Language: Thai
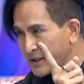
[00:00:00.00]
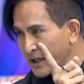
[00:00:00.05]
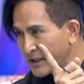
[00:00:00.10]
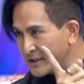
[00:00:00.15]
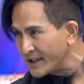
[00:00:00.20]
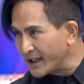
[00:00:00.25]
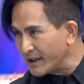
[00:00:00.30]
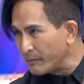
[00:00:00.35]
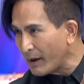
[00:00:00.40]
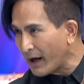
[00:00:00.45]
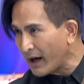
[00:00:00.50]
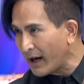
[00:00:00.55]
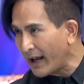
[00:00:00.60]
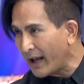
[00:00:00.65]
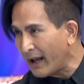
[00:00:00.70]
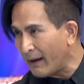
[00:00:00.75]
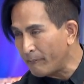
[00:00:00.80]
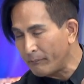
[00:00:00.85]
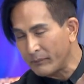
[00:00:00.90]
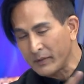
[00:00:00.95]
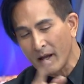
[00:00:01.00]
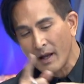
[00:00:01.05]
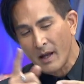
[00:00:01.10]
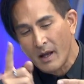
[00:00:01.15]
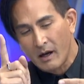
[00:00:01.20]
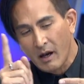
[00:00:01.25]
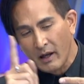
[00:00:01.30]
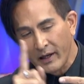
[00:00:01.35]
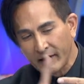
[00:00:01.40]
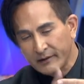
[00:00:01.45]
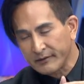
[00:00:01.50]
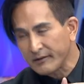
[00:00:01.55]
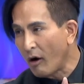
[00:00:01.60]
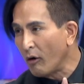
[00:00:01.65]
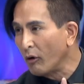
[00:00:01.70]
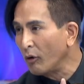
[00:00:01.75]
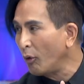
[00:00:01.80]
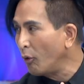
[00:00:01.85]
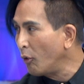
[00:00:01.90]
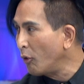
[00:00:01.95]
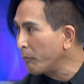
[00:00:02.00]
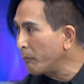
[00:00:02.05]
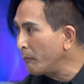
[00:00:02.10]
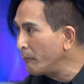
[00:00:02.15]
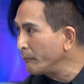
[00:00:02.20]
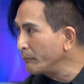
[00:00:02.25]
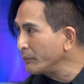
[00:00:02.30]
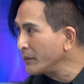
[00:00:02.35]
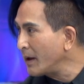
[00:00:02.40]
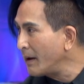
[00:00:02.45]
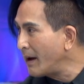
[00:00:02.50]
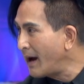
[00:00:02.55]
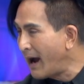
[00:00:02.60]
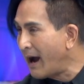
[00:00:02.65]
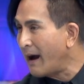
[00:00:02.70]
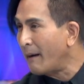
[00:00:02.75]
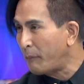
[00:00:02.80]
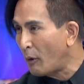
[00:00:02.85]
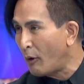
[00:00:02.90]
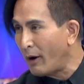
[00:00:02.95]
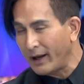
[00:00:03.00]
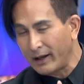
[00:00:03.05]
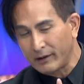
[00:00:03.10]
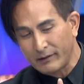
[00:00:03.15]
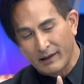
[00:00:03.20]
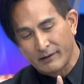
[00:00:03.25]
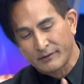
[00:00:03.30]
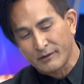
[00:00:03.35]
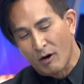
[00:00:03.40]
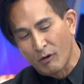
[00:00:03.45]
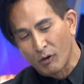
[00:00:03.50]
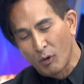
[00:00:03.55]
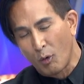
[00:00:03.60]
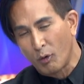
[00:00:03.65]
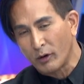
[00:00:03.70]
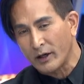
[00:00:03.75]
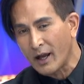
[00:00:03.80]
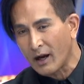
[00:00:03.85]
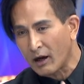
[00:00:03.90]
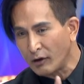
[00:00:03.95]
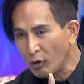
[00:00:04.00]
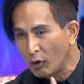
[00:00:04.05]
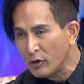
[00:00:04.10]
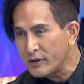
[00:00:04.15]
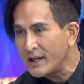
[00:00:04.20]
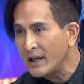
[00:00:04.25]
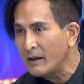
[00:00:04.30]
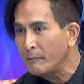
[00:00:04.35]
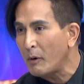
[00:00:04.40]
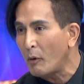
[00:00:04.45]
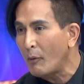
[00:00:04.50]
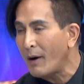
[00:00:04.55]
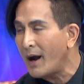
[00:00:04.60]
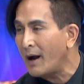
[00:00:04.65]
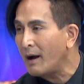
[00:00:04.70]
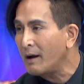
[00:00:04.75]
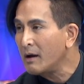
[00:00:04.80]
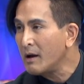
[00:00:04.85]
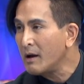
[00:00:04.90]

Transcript: ที่จีนมาเคลมแล้วอีก2ลูกตรวจภูมิอากาศเพราะว่าอีก2ลูกเนี่ยก็โดนยิงเพราะว่า